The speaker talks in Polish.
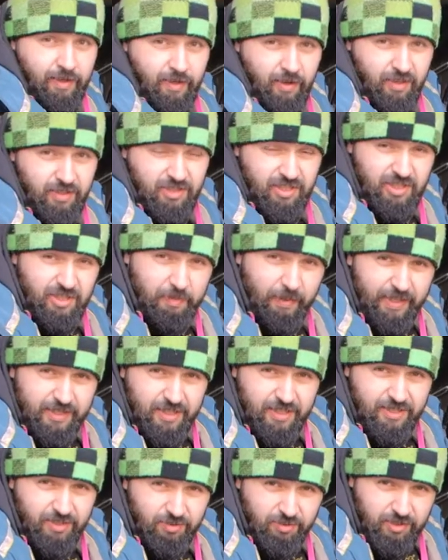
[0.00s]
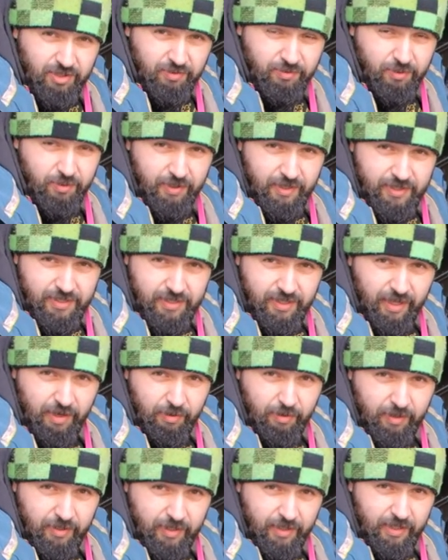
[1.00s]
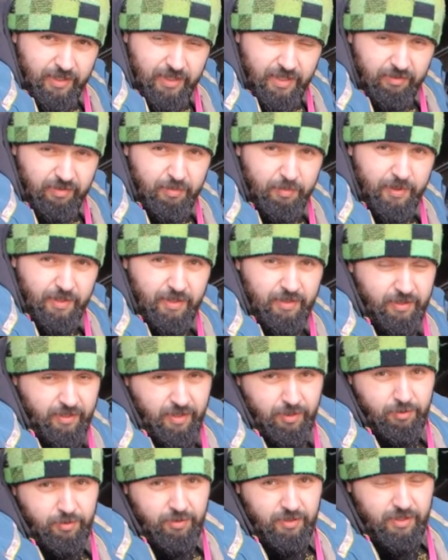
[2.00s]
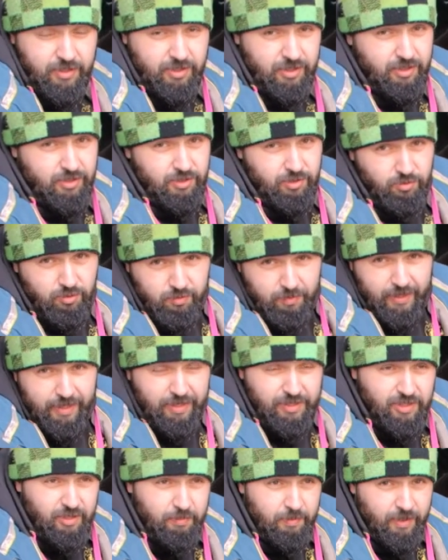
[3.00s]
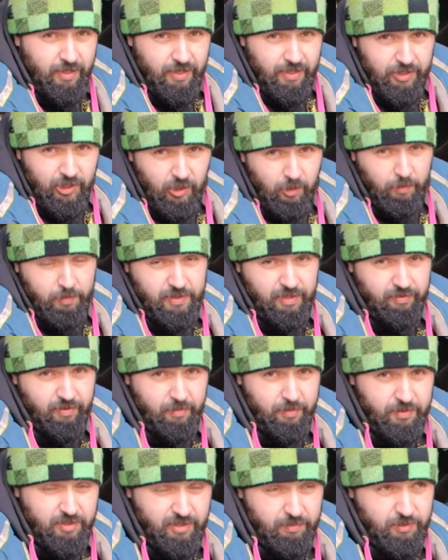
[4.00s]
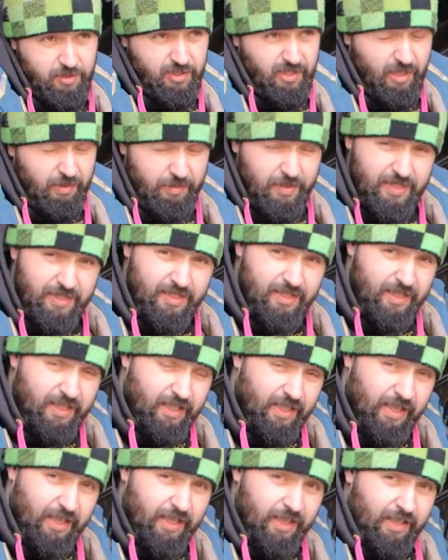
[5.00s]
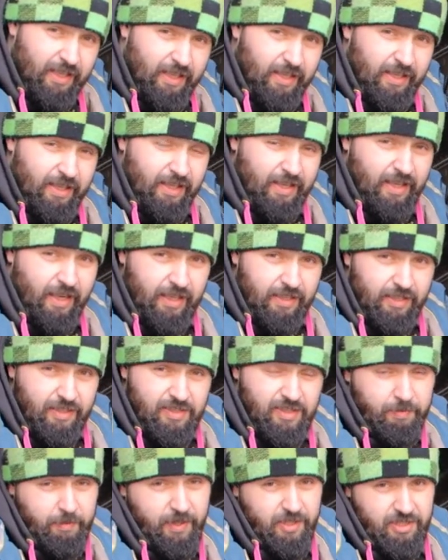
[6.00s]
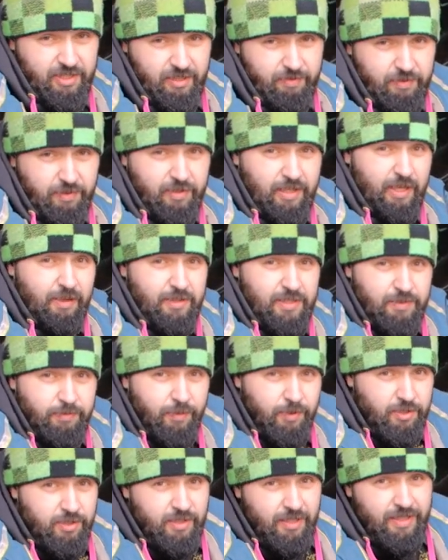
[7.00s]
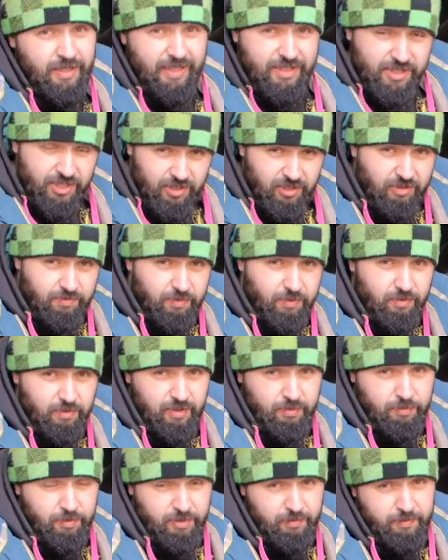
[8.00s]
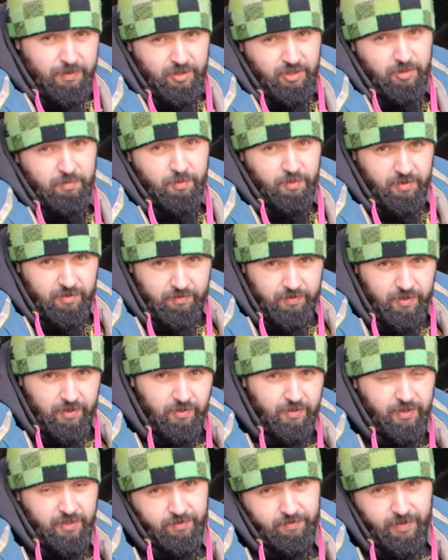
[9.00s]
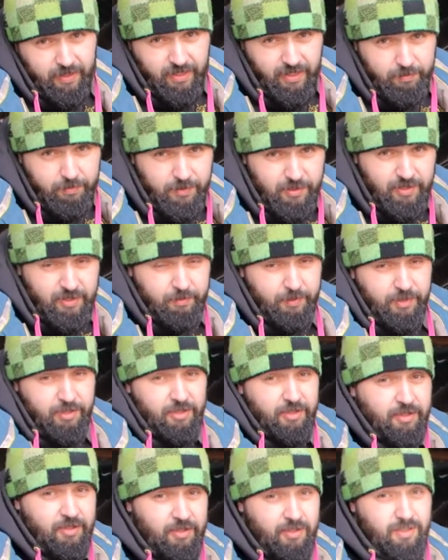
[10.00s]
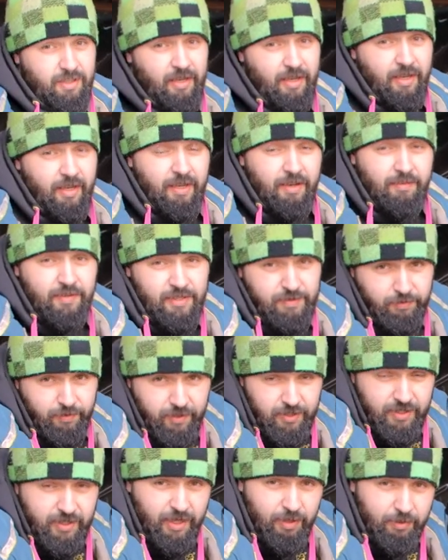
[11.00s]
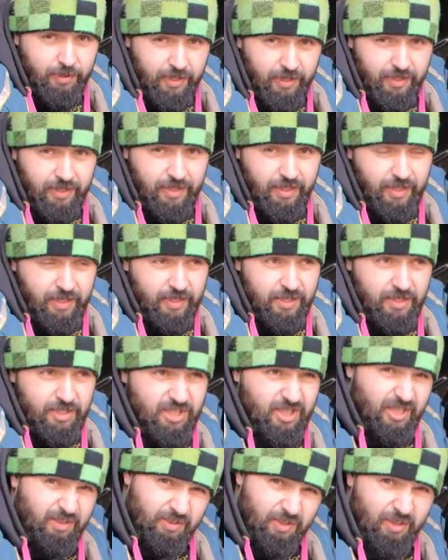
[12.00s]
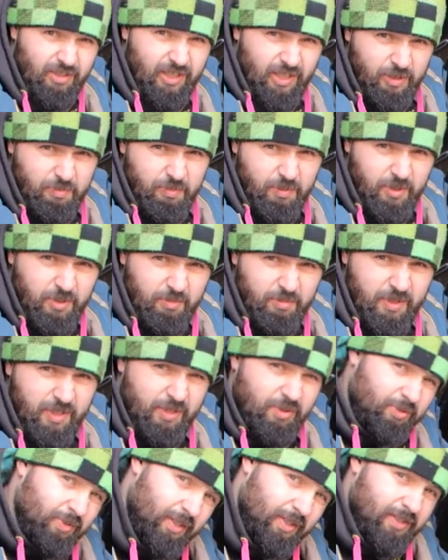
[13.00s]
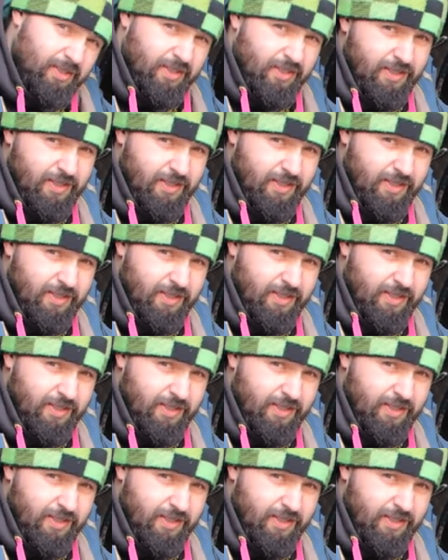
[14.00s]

Chodźcie zobaczyć co tu się w ogóle stało, nie? Nie wiemy ile to auto te części już ma na sobie, ale tak obstawiamy, że przynajmniej zdychę jak nic. Zobaczcie jak wyglądają spożnie i dlaczego w ogóle musimy te roboty wykonać. Fajnie jakby się zobaczyli też w swoich autach, czy nie wygląda to podobnie jak u nas.